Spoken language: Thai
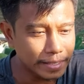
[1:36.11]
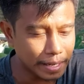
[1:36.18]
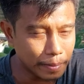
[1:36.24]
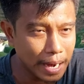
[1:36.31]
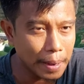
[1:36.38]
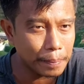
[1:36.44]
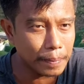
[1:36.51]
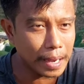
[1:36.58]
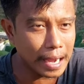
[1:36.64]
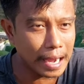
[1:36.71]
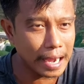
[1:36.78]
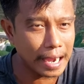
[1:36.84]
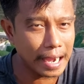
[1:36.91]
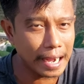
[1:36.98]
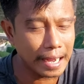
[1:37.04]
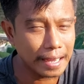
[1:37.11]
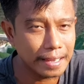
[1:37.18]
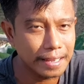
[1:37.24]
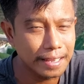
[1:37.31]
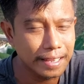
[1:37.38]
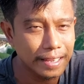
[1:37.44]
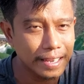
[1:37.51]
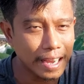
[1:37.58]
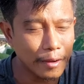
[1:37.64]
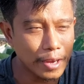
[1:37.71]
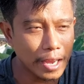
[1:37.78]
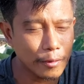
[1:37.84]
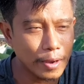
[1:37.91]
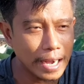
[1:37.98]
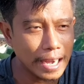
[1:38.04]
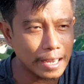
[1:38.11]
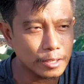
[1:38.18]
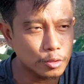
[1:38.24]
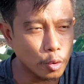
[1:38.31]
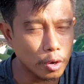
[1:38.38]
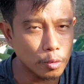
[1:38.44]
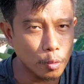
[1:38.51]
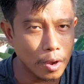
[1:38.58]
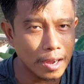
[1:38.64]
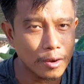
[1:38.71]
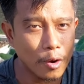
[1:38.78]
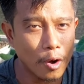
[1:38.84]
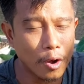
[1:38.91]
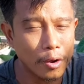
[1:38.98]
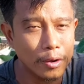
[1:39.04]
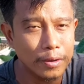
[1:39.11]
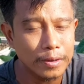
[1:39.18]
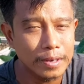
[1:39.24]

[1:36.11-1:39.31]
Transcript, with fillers: สำหรับเขาเรียกว่าส่วนหัวของ